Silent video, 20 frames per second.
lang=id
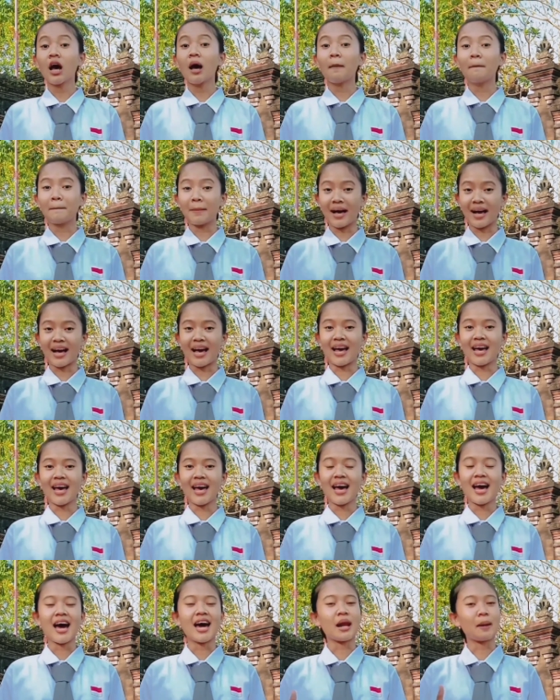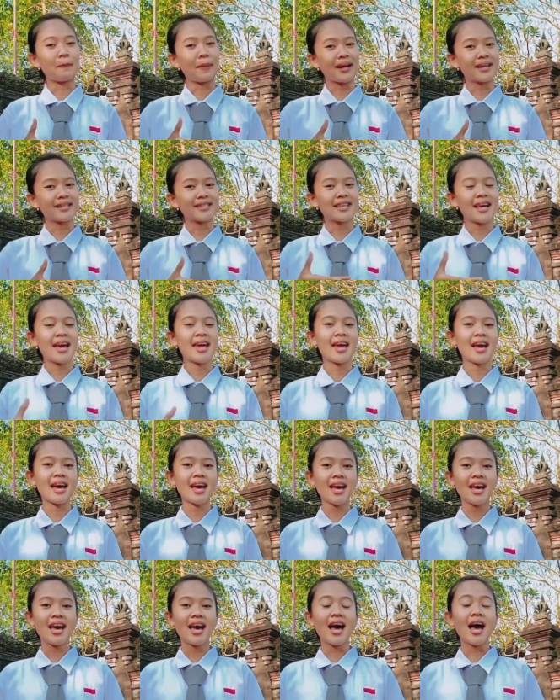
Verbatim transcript: Maka, harapan saya